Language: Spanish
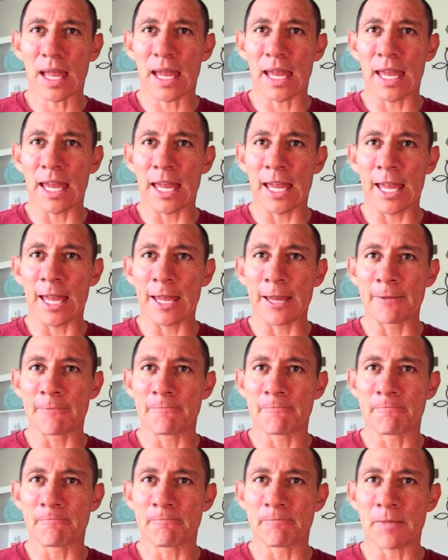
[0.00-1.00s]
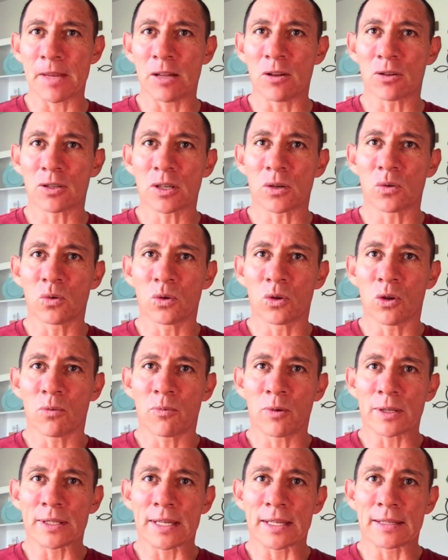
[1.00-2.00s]
Em, y lo segundo,
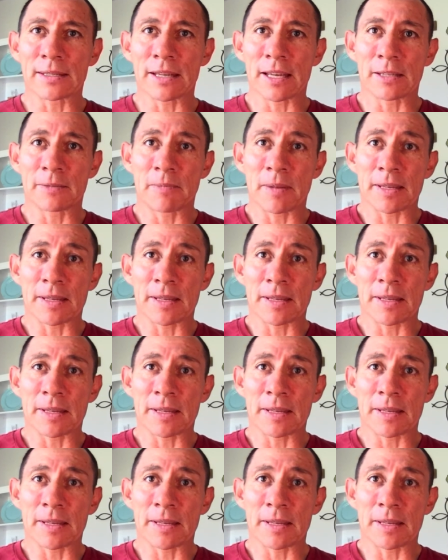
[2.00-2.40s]
pues es,